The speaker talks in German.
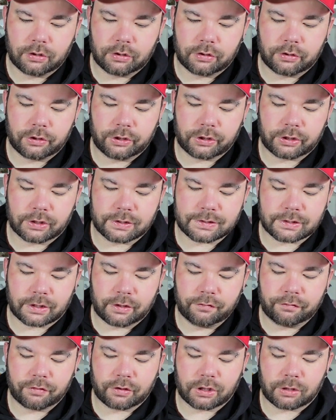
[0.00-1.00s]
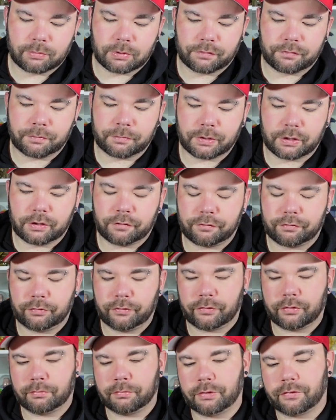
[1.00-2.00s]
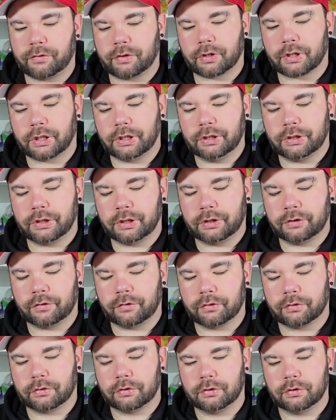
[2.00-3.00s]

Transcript: nicht ganz einfach, aber wenn man die Füße ein bisschen einknickt,